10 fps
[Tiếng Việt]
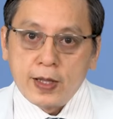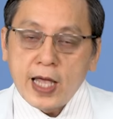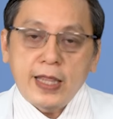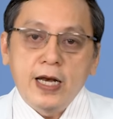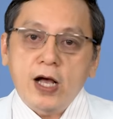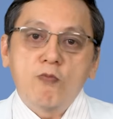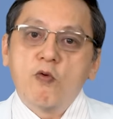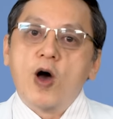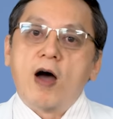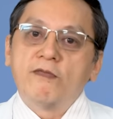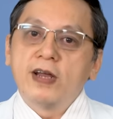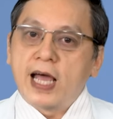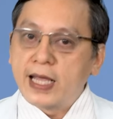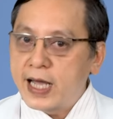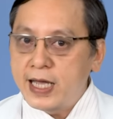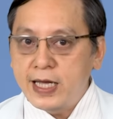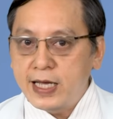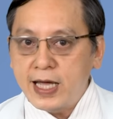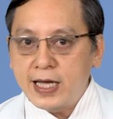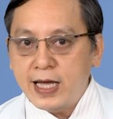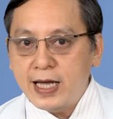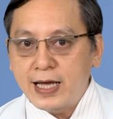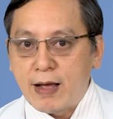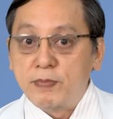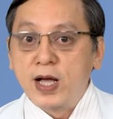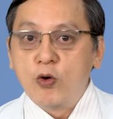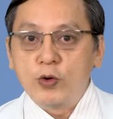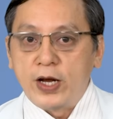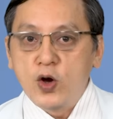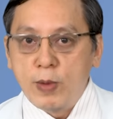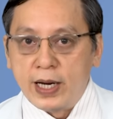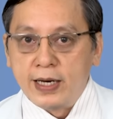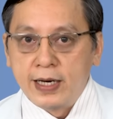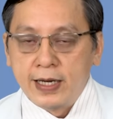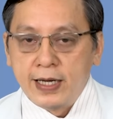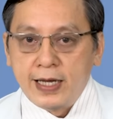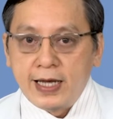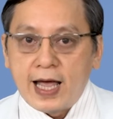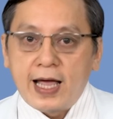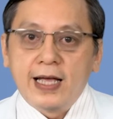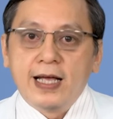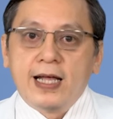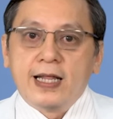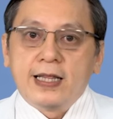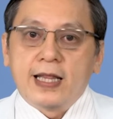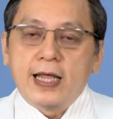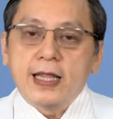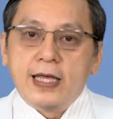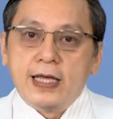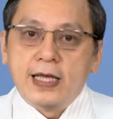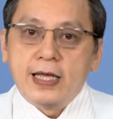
thế thì nó không phù hợp với lại cái cái cái cái hạt nhân cũ trĩ của mình ha thế thì